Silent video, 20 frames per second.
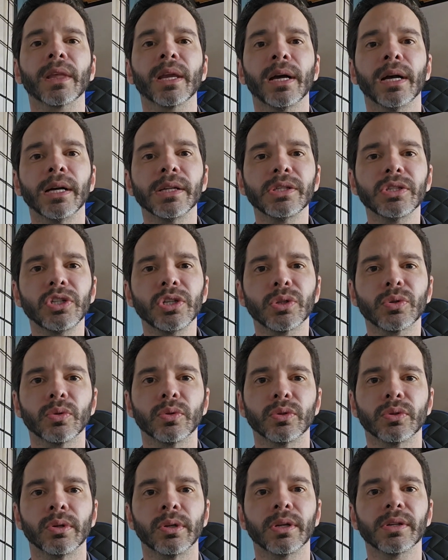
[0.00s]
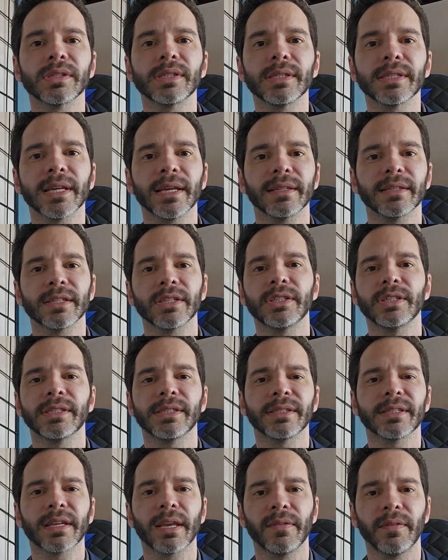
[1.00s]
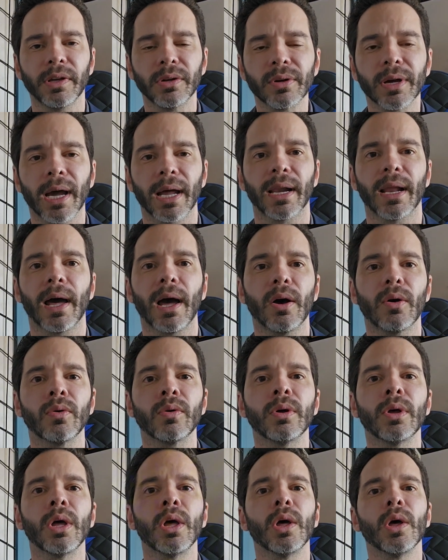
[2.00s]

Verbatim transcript: Antes de tudo, não se esqueça de se inscrever no canal,